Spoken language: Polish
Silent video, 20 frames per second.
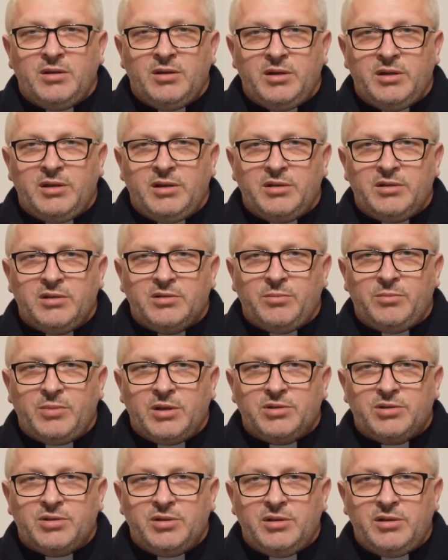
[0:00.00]
I kiedy
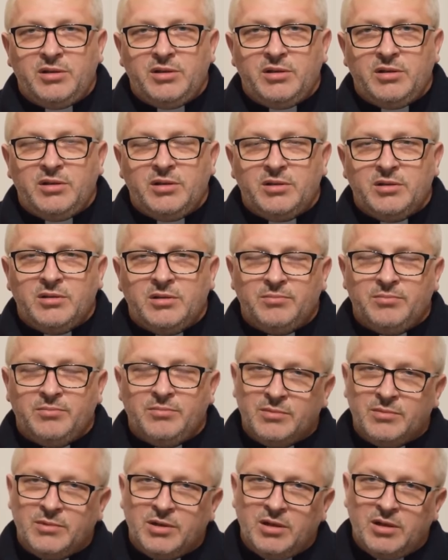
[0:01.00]
zobaczyli,
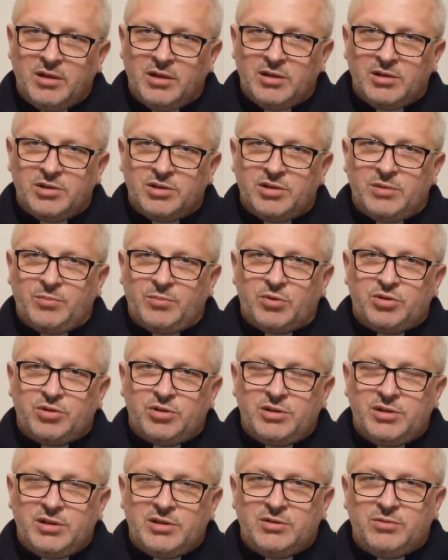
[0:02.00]
że po
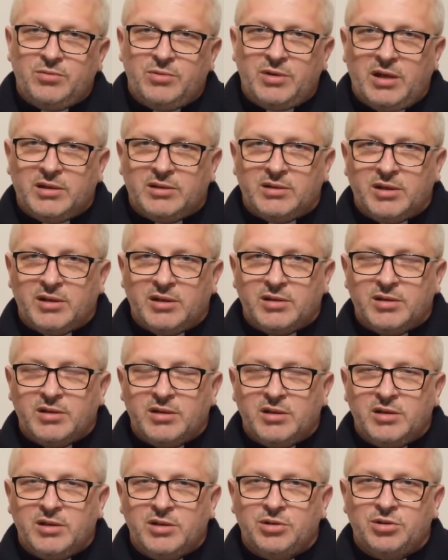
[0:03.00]
30 latach
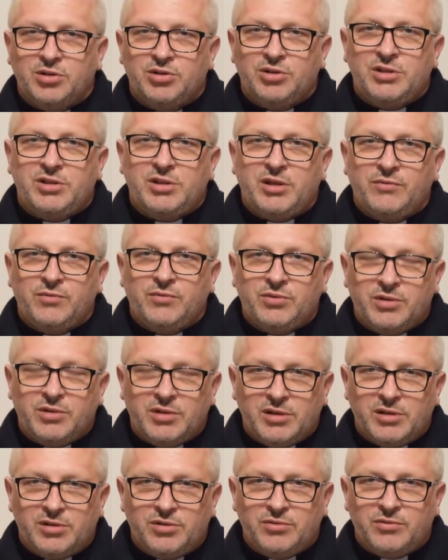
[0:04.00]
życia w
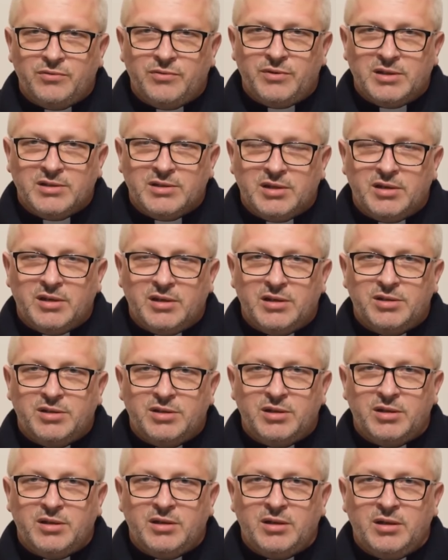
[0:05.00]
ukryciu, w
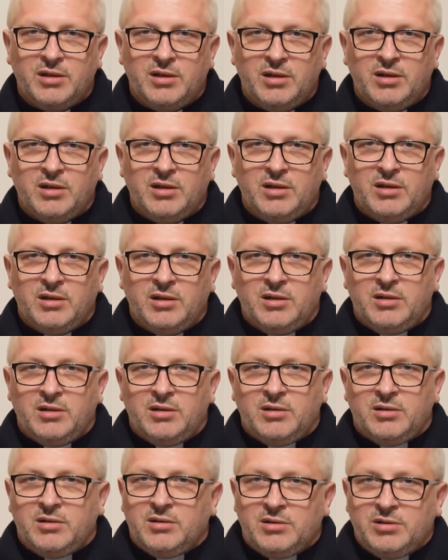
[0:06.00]
Nazarecie,
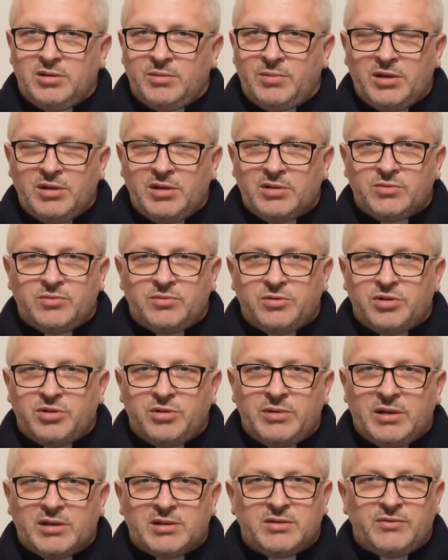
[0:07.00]
gdzie Pan Jezus
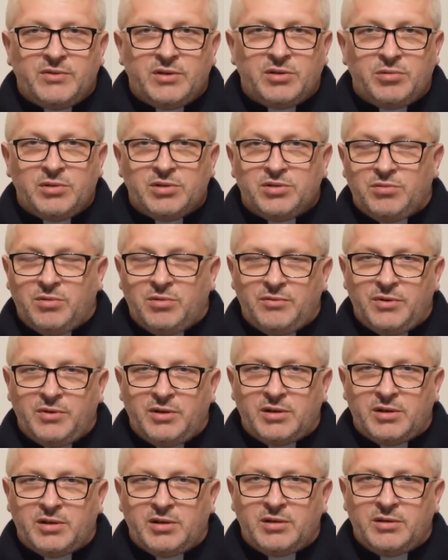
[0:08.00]
żył jak zwykły
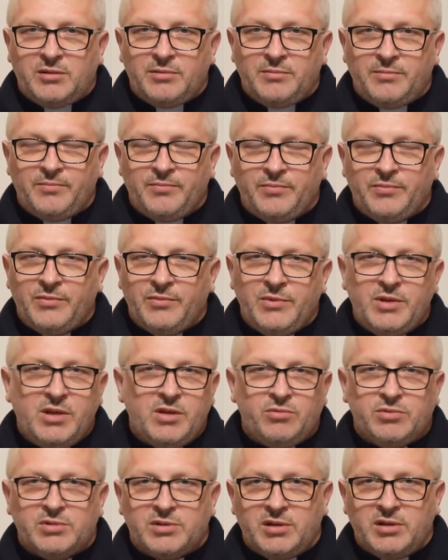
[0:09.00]
człowiek,
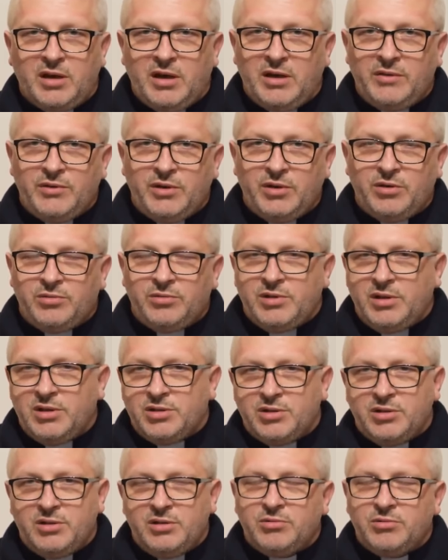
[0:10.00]
nie uzdrawiał, nie
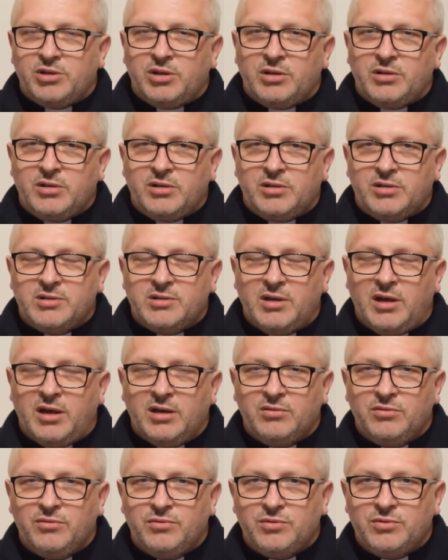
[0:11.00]
czynił żadnych
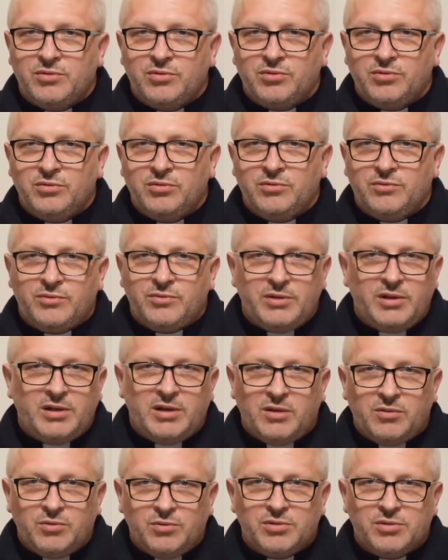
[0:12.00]
znaków, cudów, nie
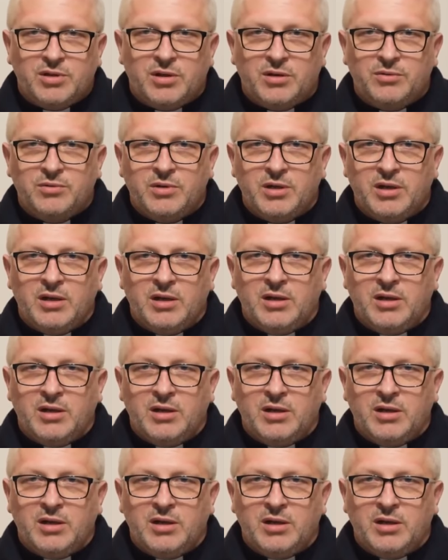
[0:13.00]
nauczał.